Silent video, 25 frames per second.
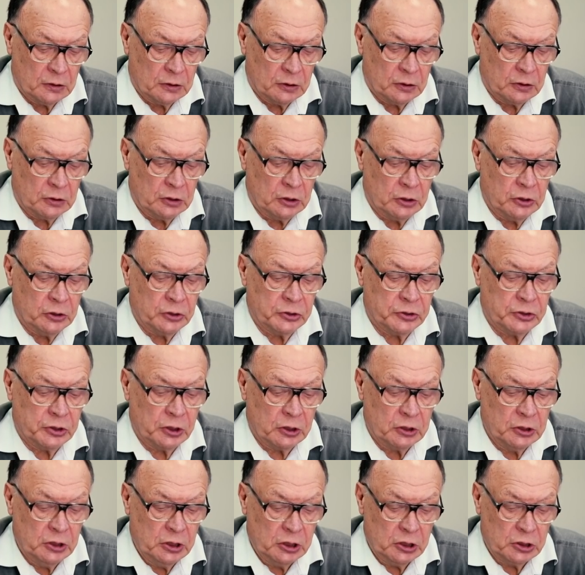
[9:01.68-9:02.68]
и
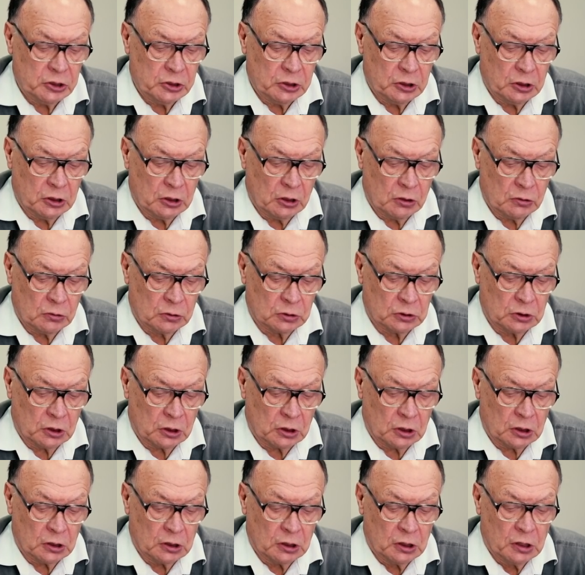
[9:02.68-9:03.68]
сердечника
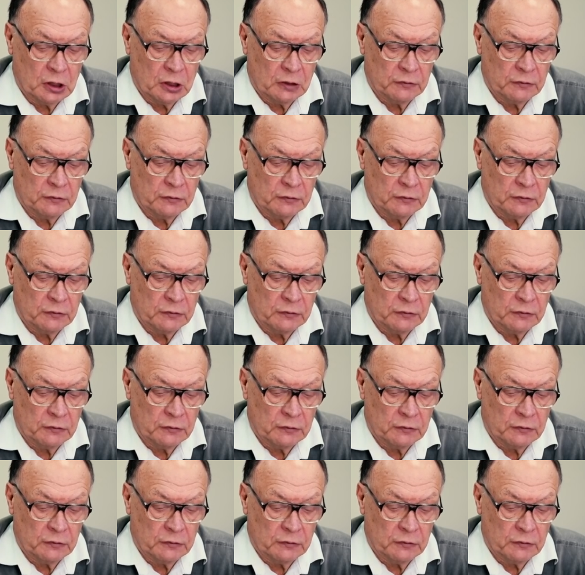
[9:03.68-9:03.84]
ротора